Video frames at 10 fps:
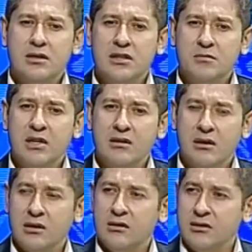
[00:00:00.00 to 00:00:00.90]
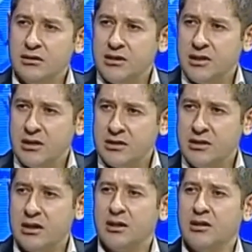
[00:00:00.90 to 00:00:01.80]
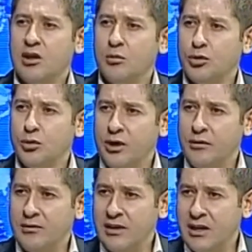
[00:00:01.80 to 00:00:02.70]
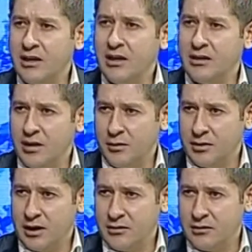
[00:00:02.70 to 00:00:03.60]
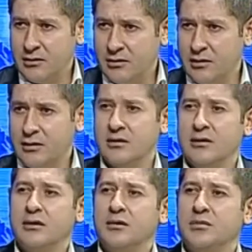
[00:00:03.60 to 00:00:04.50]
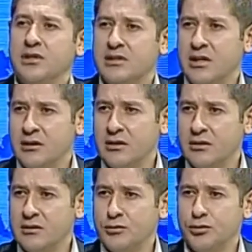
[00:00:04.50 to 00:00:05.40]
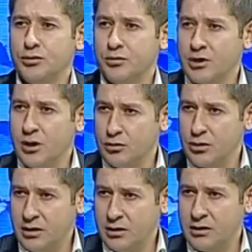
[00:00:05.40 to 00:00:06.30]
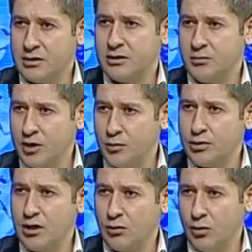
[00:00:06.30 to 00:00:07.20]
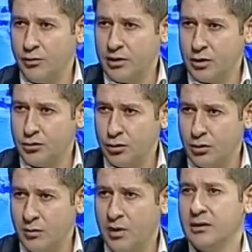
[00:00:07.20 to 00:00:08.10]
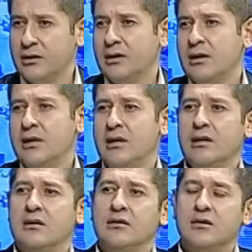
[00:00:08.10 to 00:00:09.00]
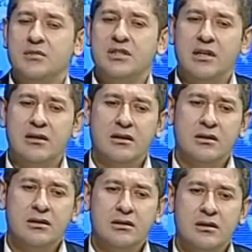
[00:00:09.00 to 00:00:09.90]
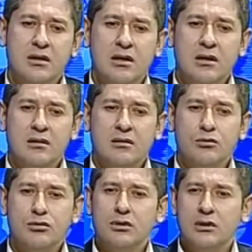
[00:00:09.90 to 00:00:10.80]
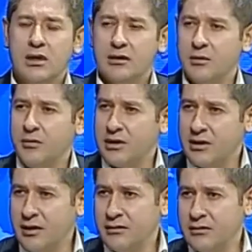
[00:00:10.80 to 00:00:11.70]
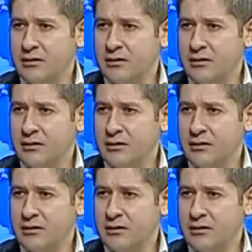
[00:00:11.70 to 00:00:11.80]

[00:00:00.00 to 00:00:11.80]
Hizmet alanının içerisindeki kamu görevlilerine hitap eden bir sendikadır. Çünkü bir kamu sendikasıdır. Memur Sen Konfederasyonu'na bağlı bir sendikadır. Uzun yıllardan beri de